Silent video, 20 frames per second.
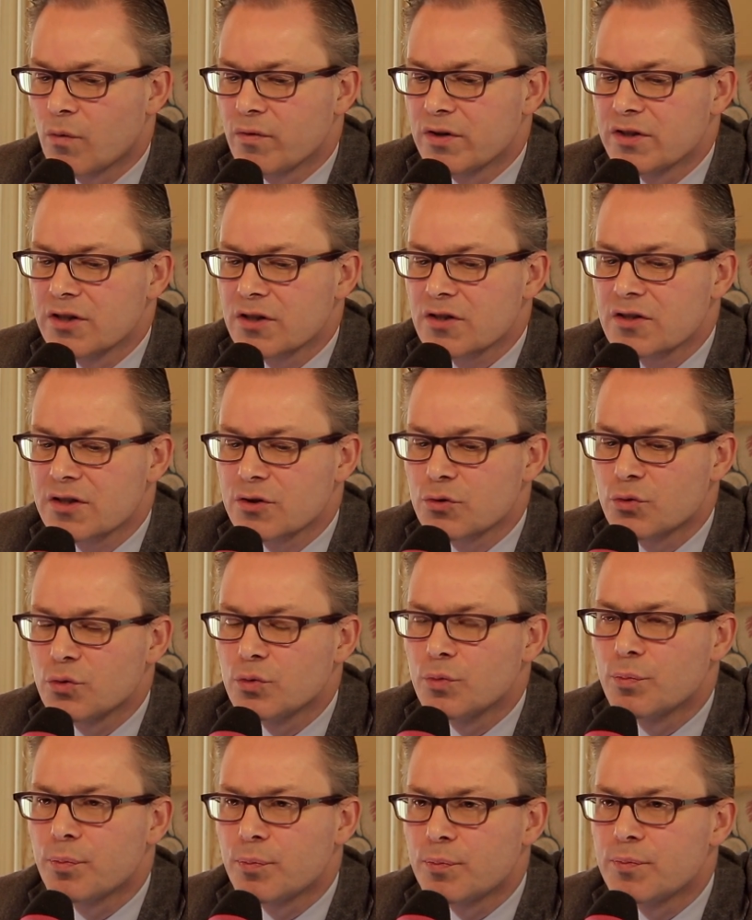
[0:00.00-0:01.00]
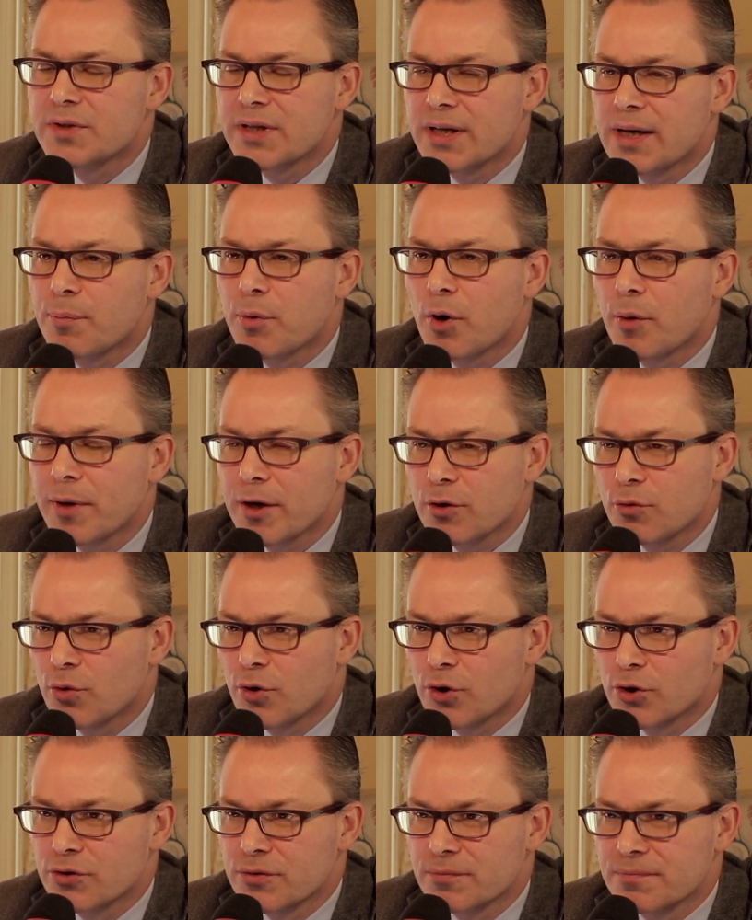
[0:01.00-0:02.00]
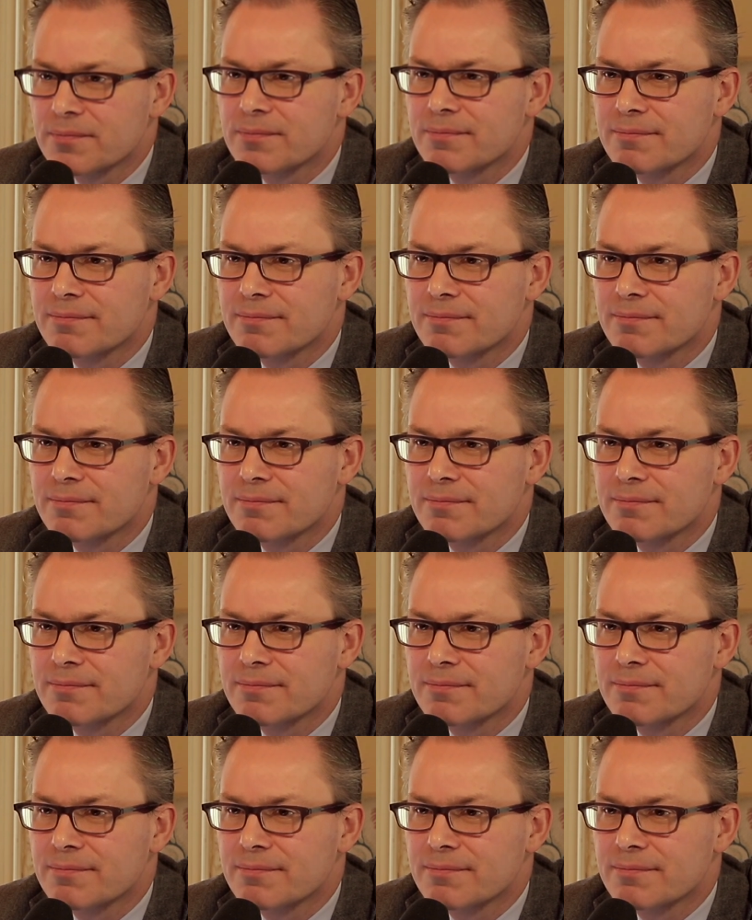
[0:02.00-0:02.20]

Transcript: On va dire que c'est de la première couronne